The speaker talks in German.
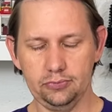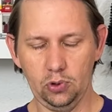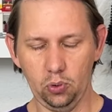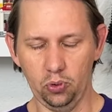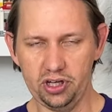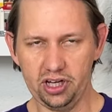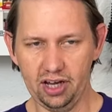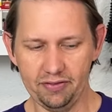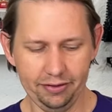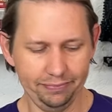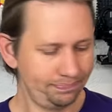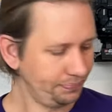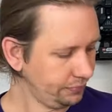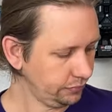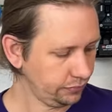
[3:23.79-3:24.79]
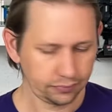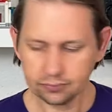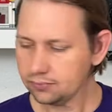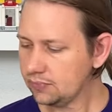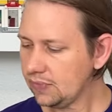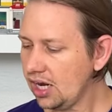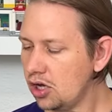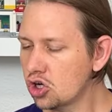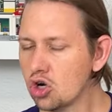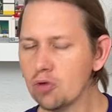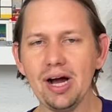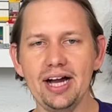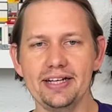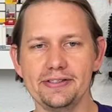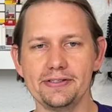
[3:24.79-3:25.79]
Ruhig gewinnen.
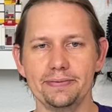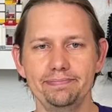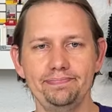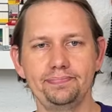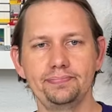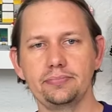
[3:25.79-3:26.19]
Nummer eins.